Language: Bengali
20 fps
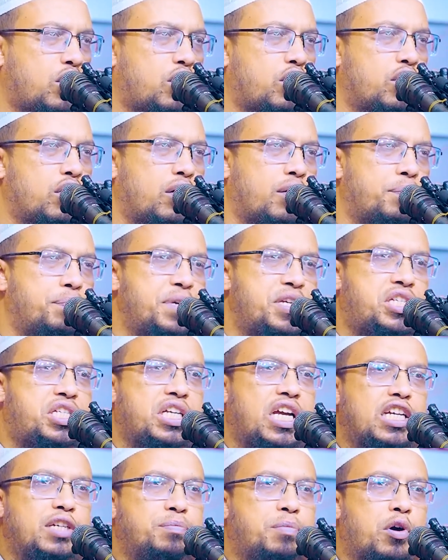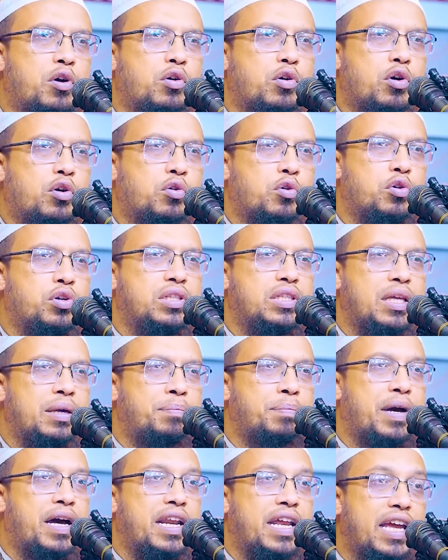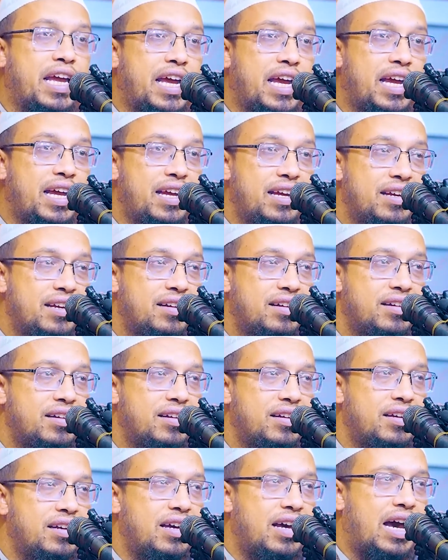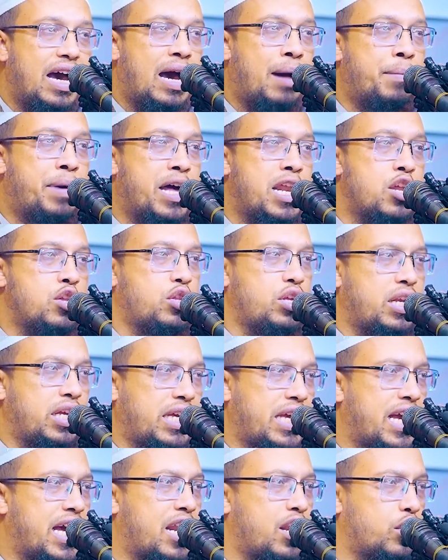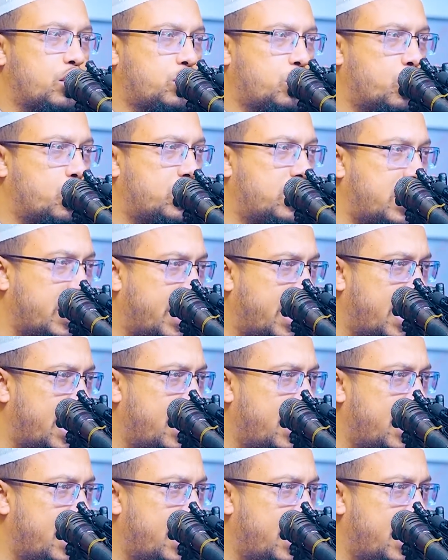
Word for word: কখনো বিশ্বাস ভঙ্গ করতে পারে আমানতের খেয়ানত করতে